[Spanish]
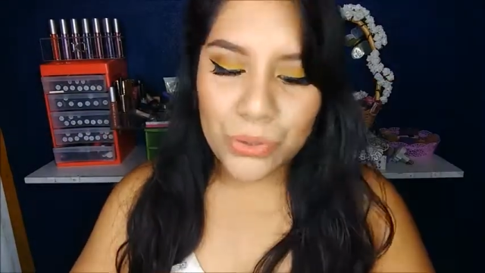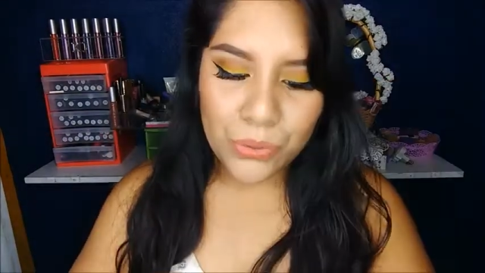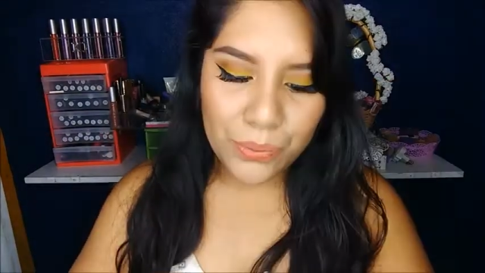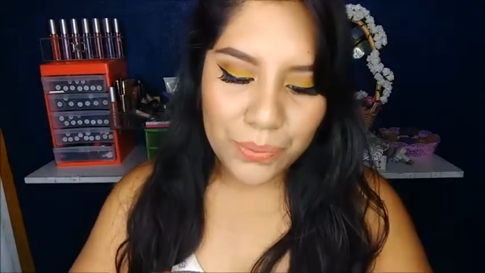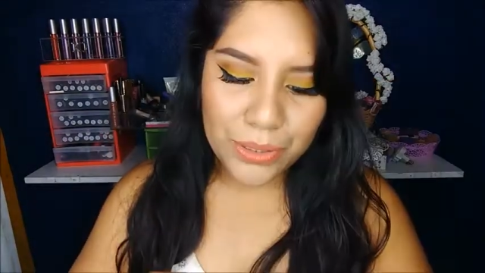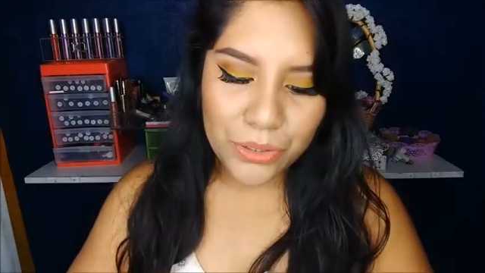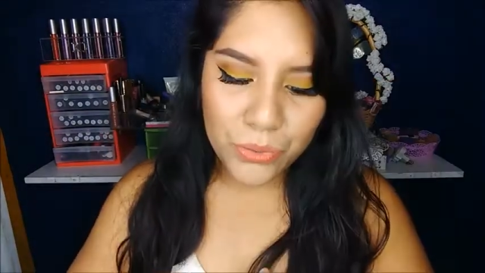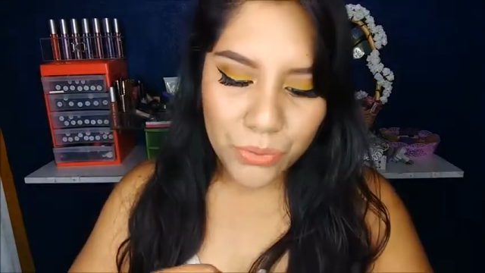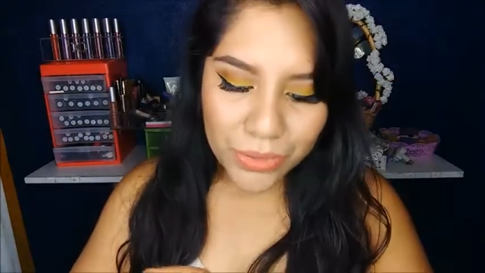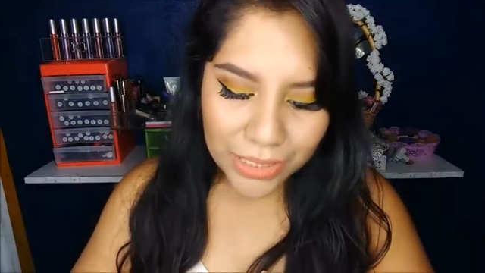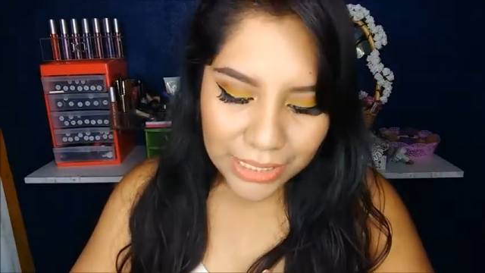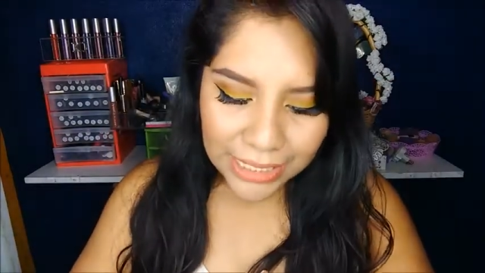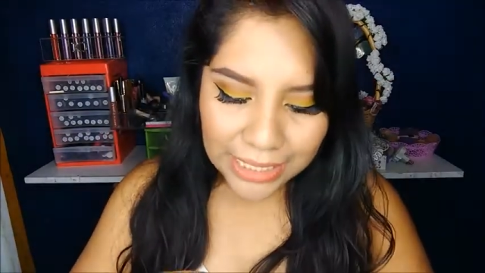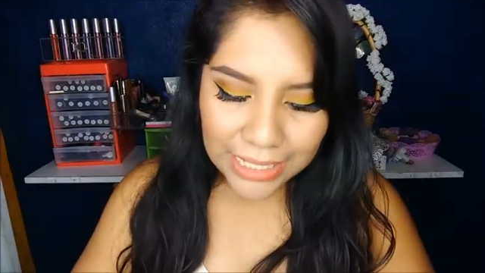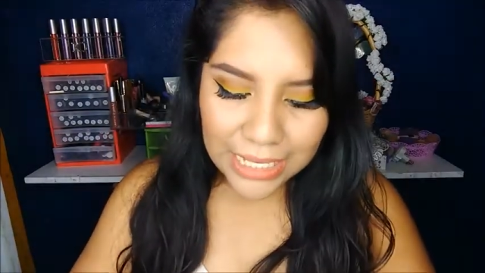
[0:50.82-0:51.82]
Súper
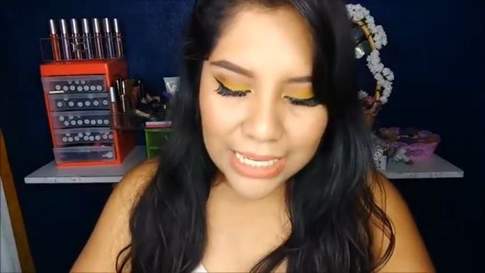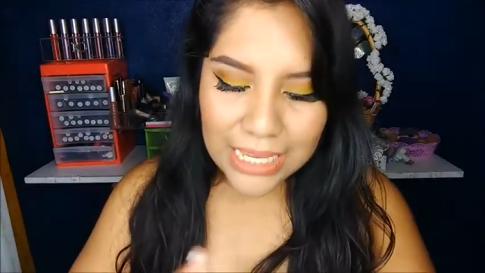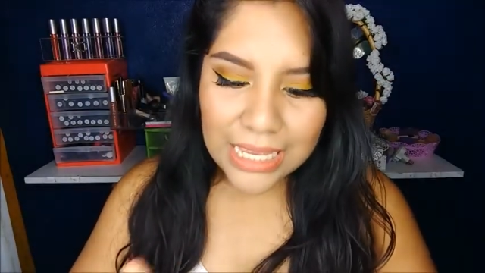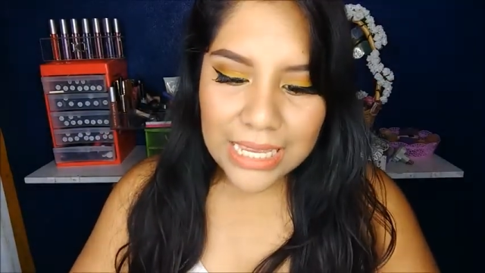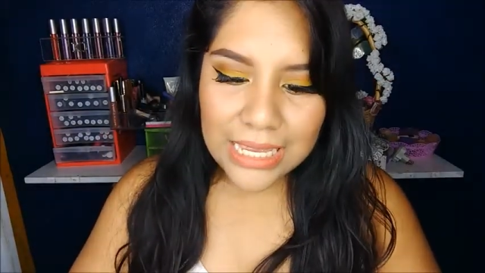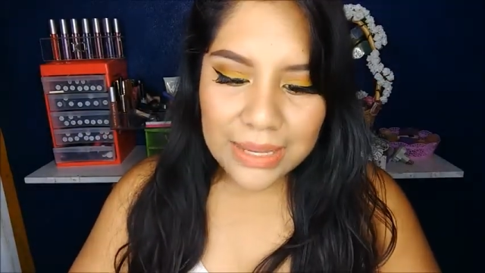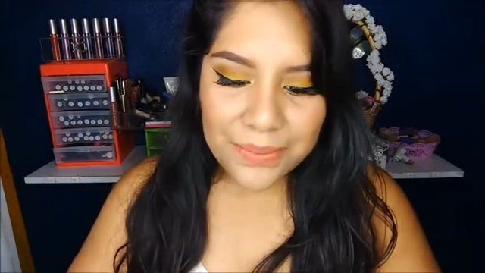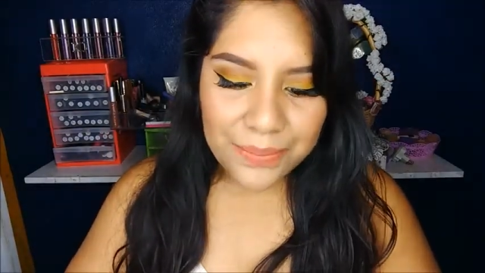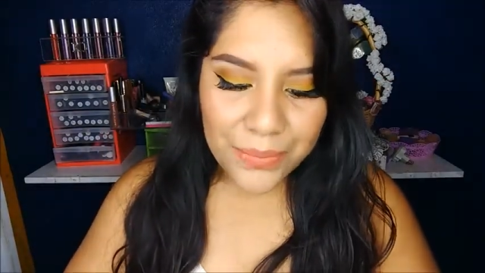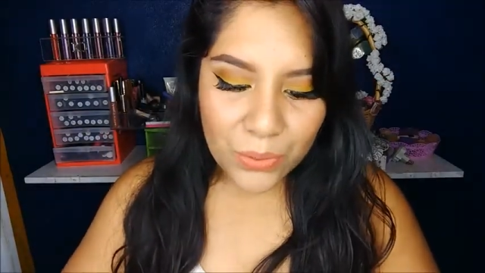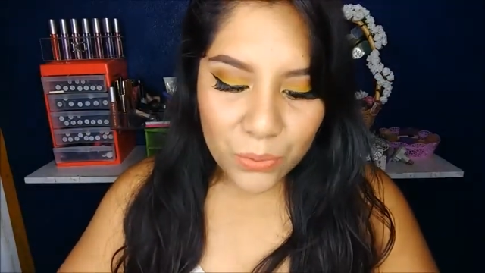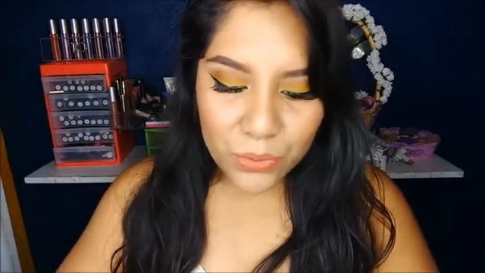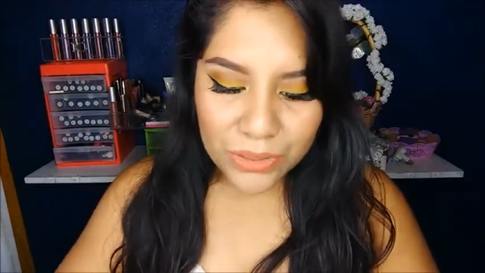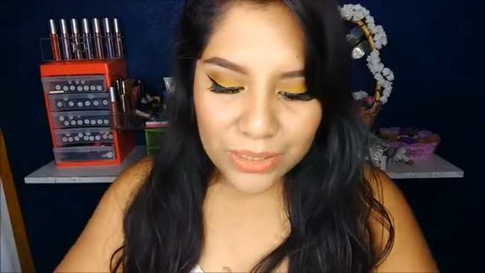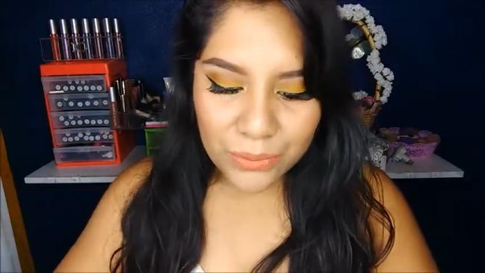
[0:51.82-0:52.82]
sutil,
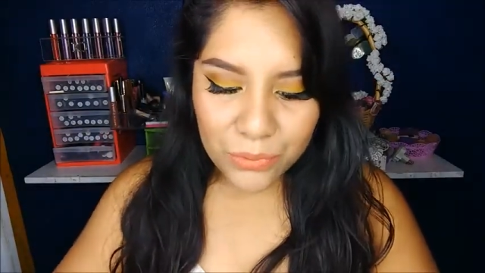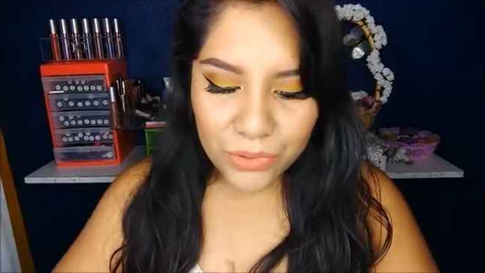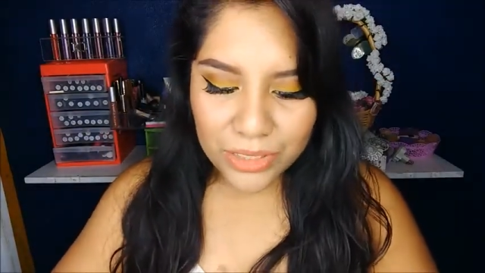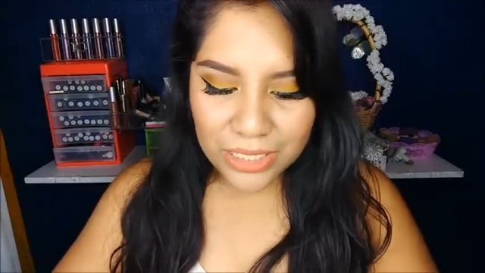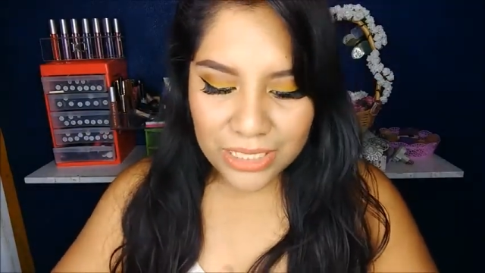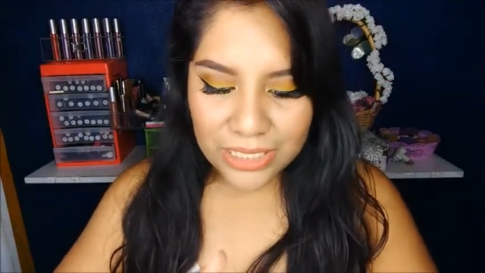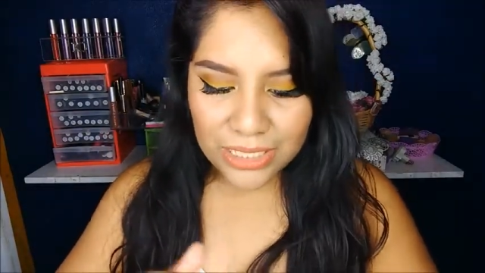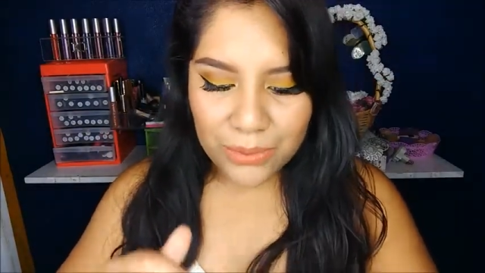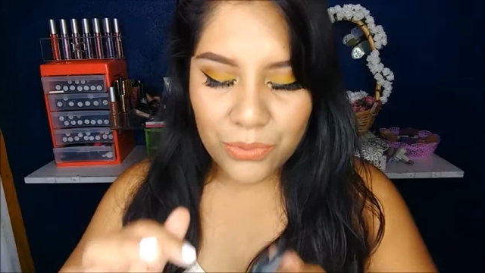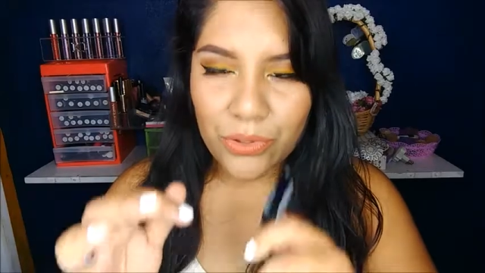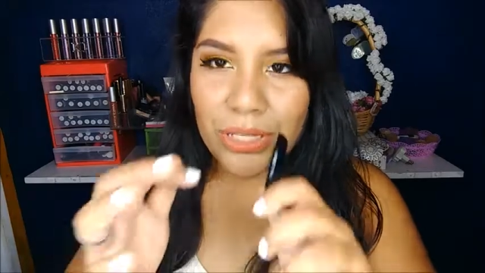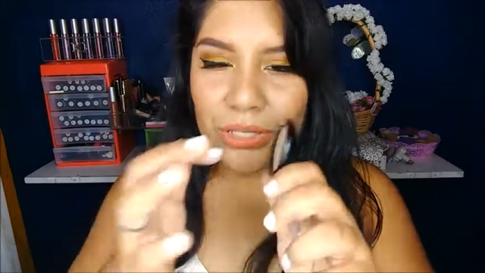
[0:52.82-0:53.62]
me gusta muchísimo.